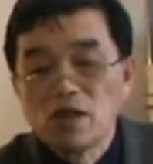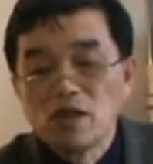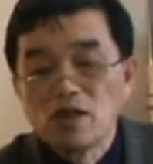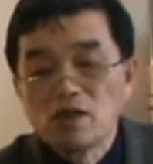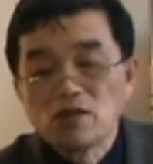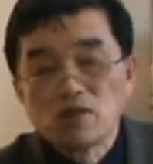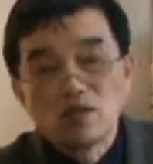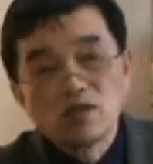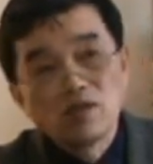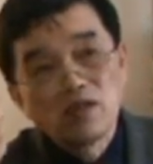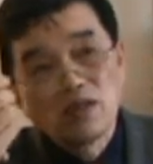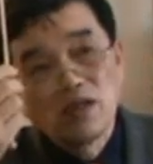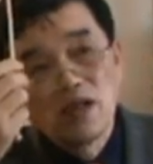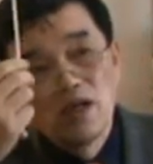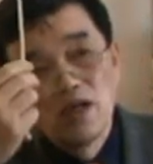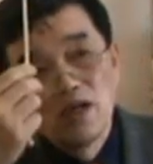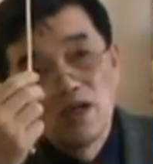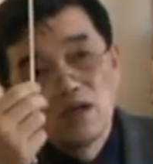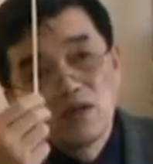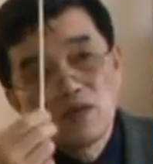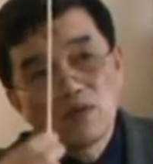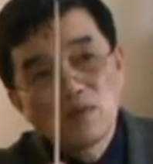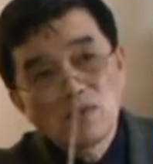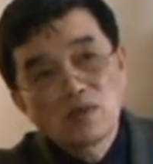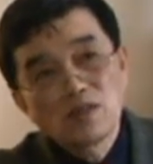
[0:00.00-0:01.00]
所以
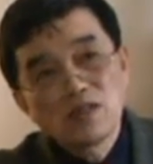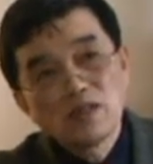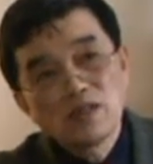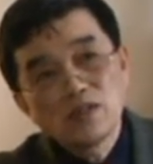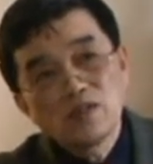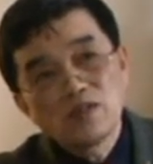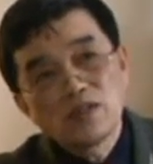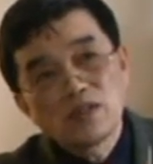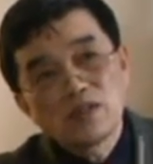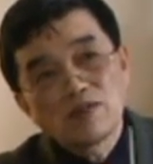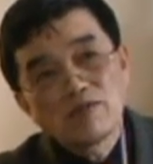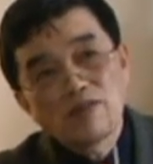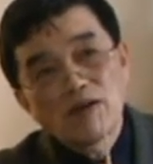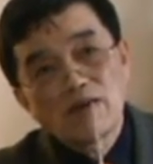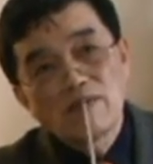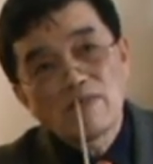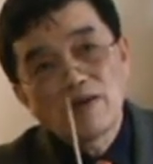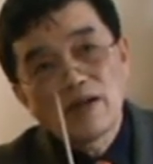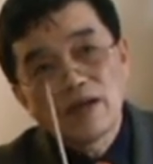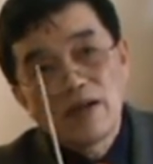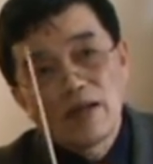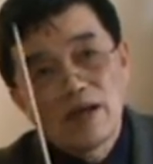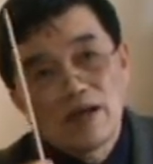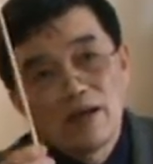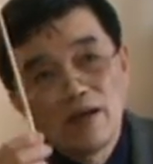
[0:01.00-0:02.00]
用科学的方
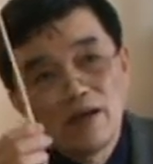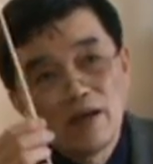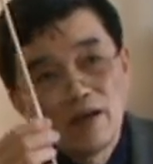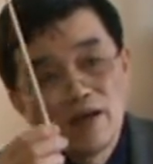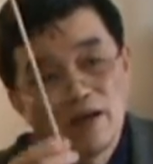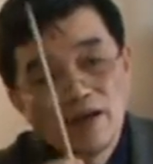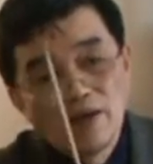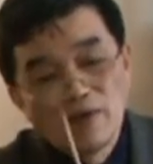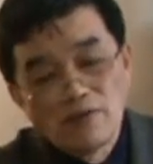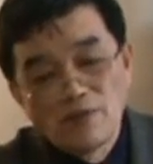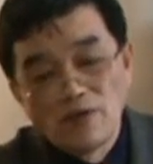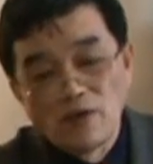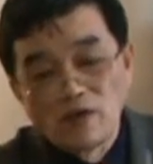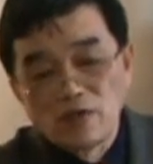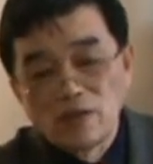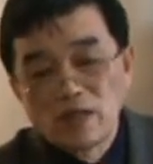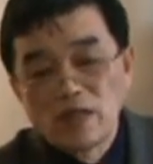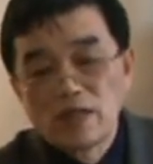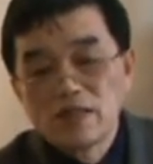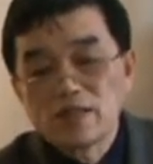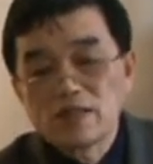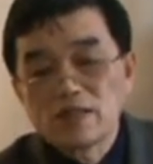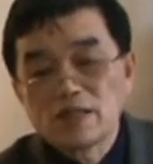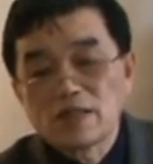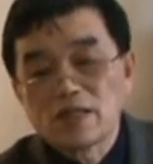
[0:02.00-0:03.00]
法来否
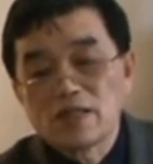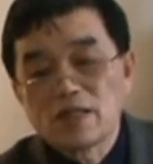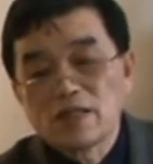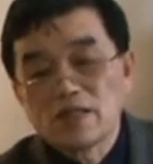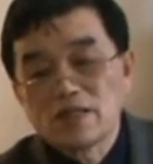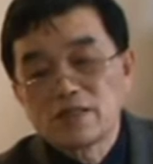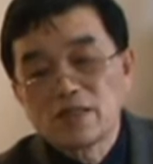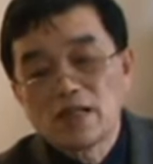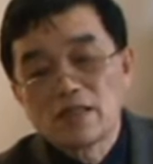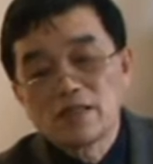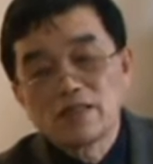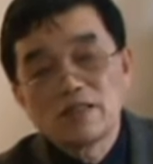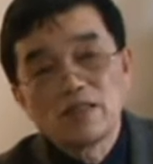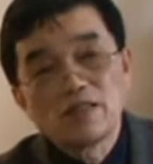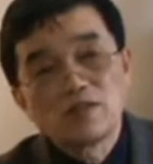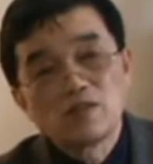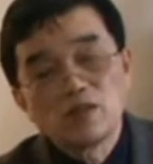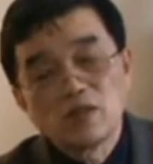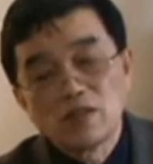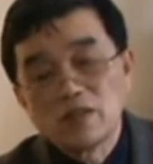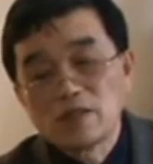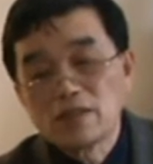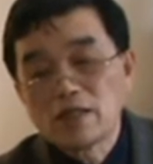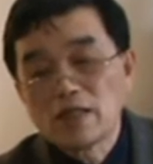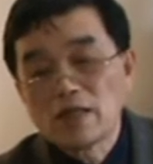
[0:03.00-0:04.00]
定这个上帝
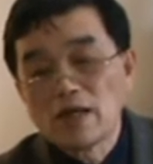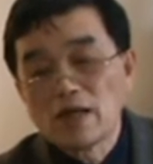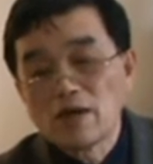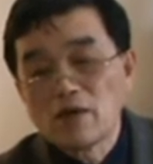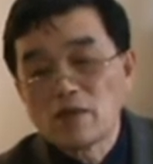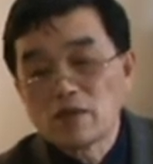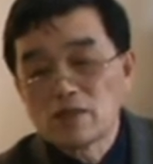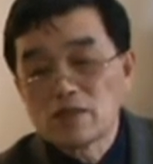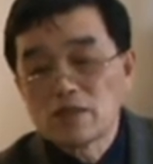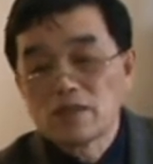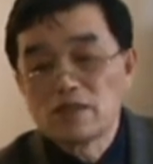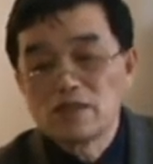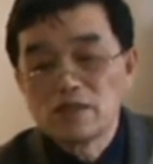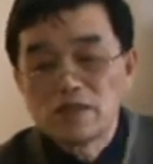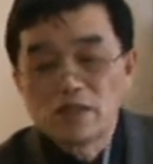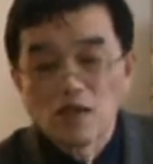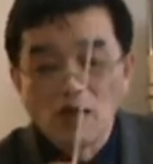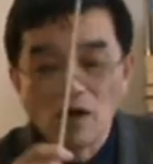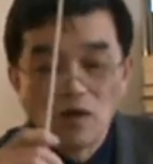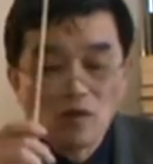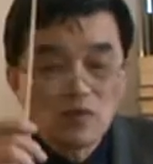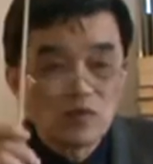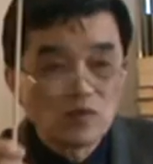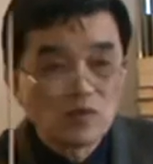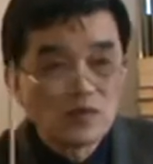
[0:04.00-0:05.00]
存在，或者以
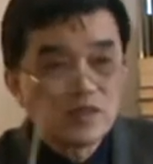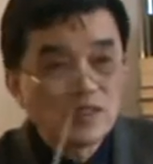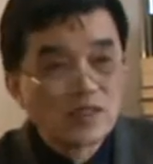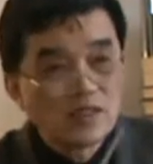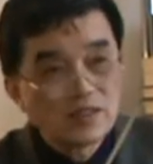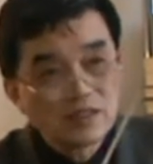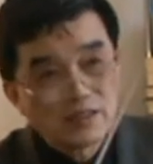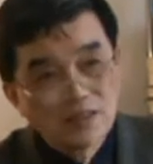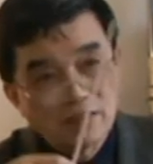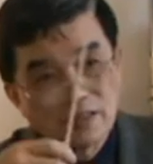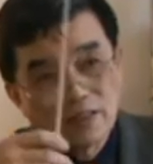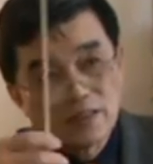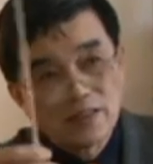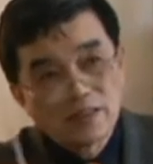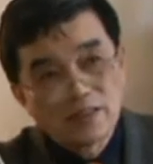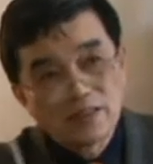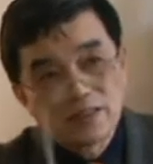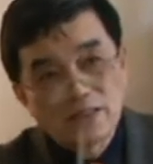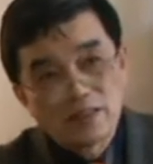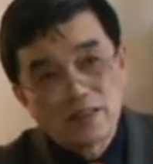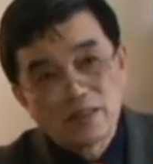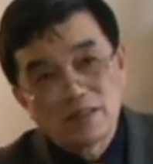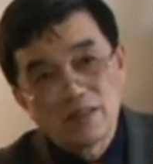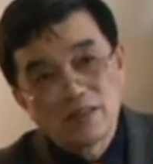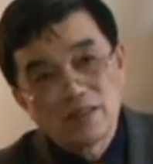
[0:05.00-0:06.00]
考古现实的这
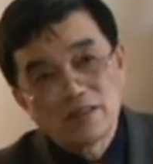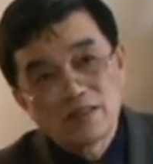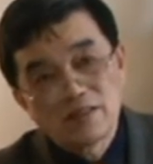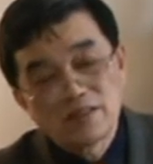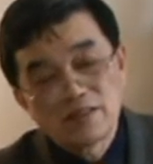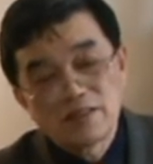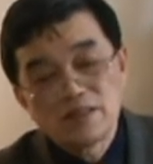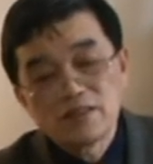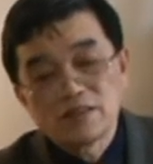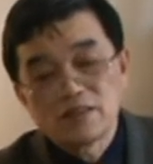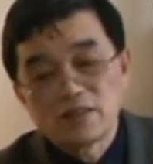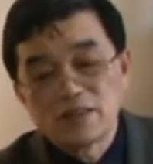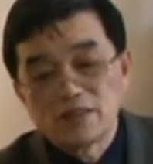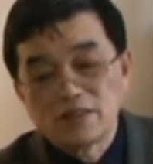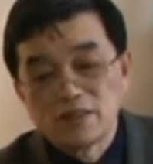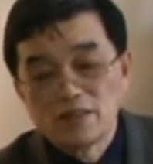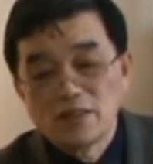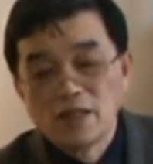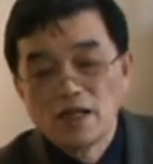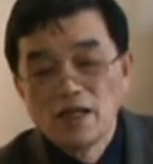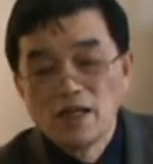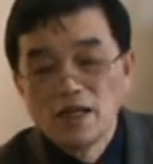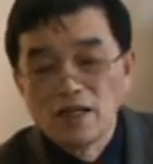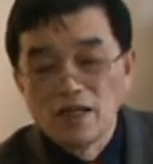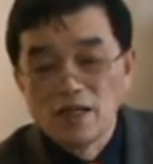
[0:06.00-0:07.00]
个事实
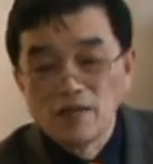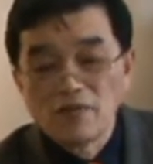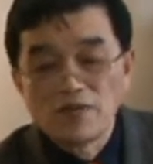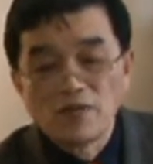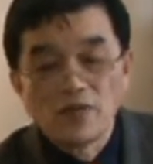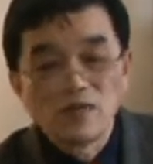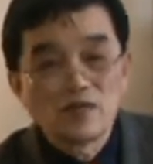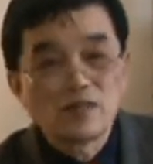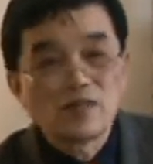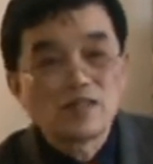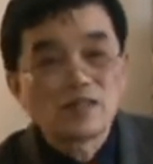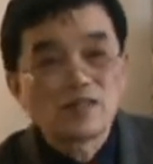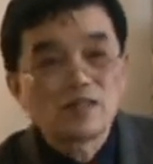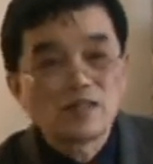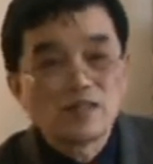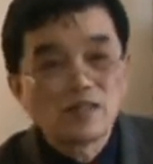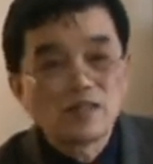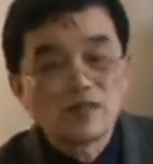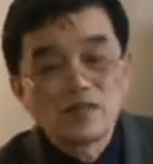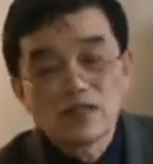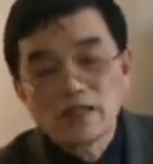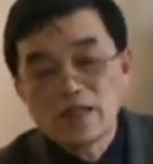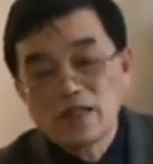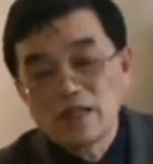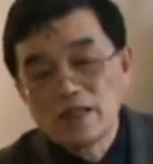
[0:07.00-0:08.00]
来否定神
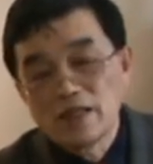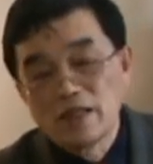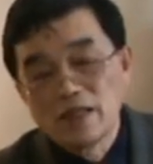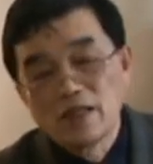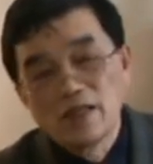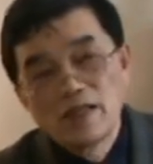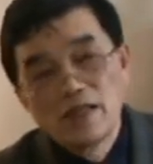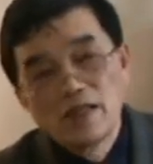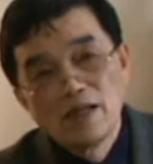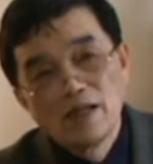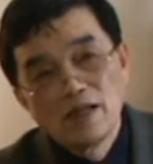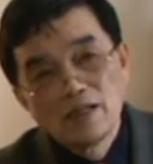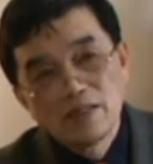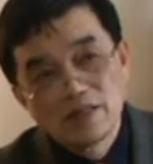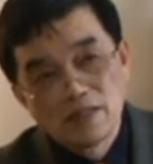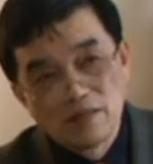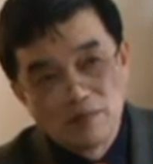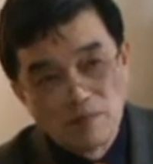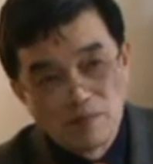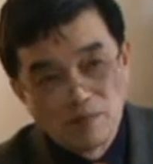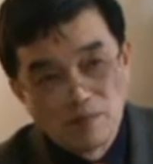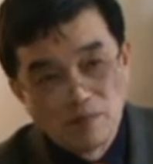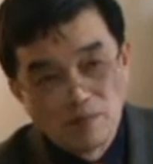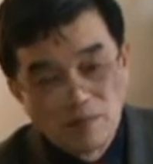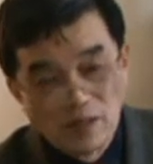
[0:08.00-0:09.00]
学概念是
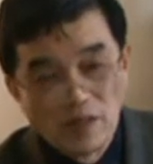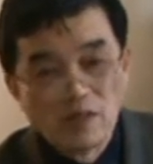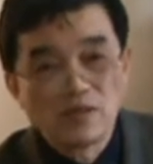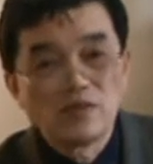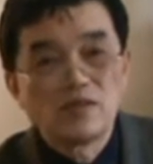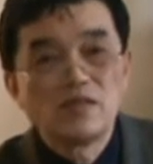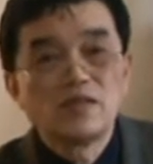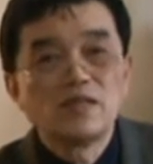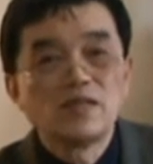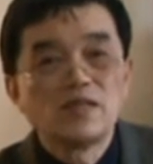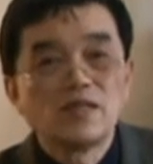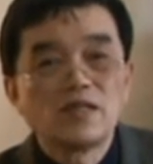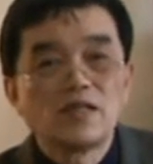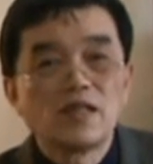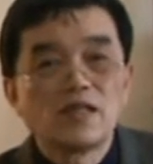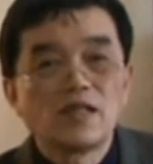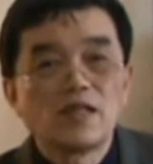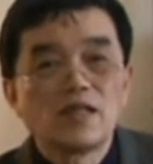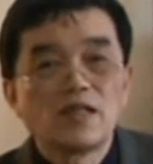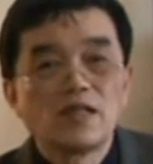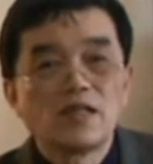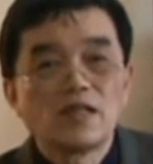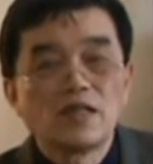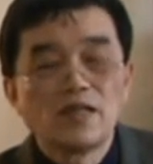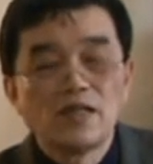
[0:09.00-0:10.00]
没有意义
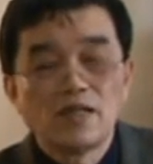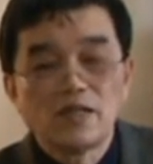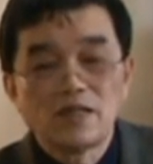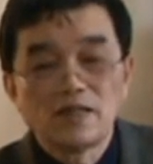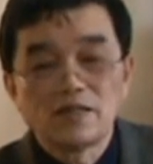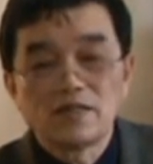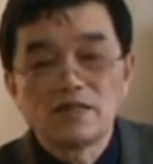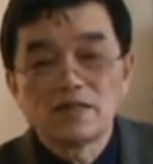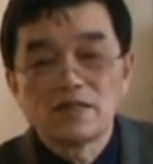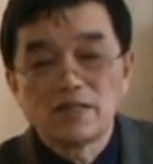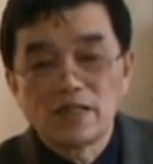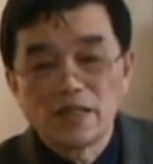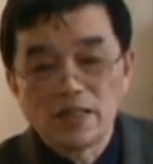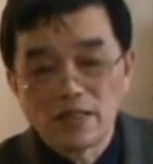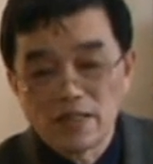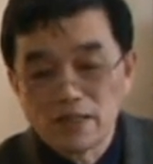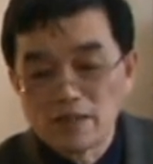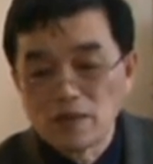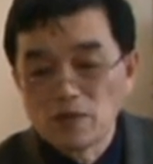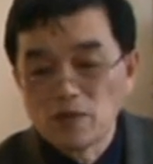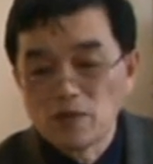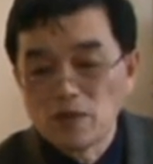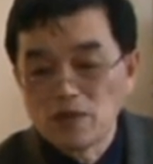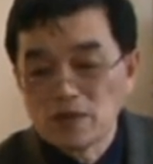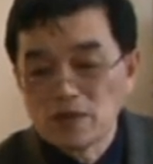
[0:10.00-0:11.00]
的。哎，是这样的一
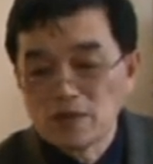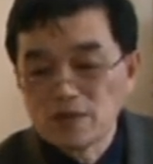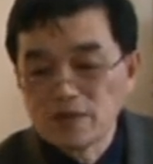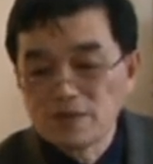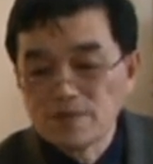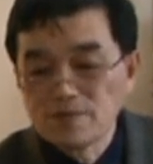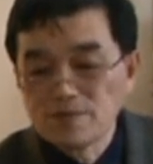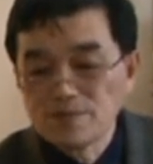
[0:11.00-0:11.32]
个关系。